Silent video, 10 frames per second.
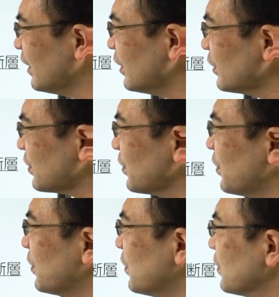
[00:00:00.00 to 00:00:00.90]
そ
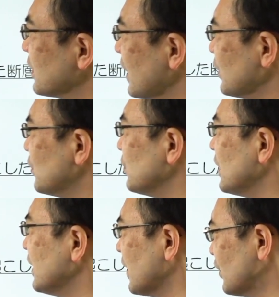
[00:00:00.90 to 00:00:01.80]
の、最終
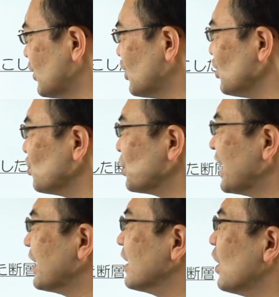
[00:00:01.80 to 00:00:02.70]
的な地震の
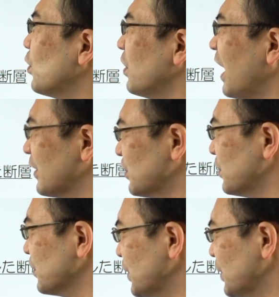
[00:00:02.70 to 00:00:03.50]
結果を、